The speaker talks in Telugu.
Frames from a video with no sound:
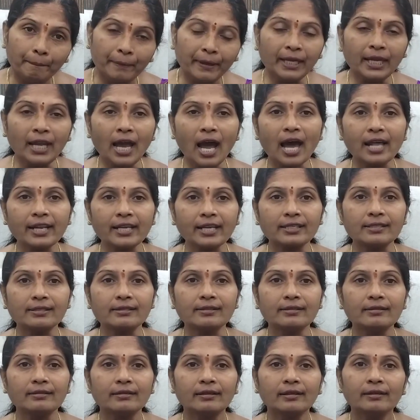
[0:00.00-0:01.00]

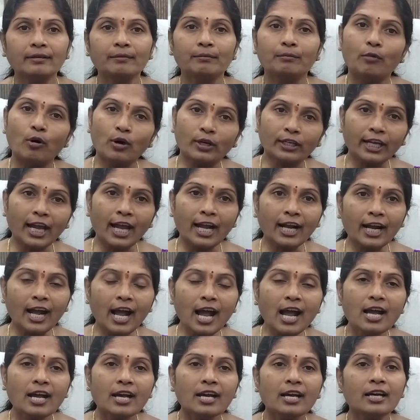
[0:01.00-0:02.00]
బీఆర్ఎస్
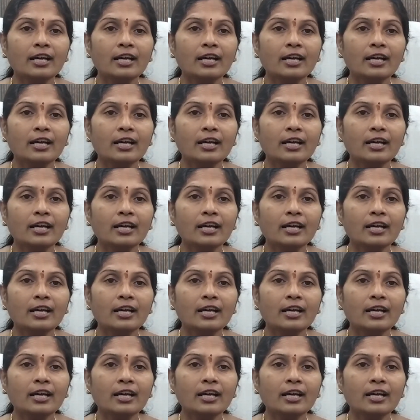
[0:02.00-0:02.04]
ముఖ్యంగా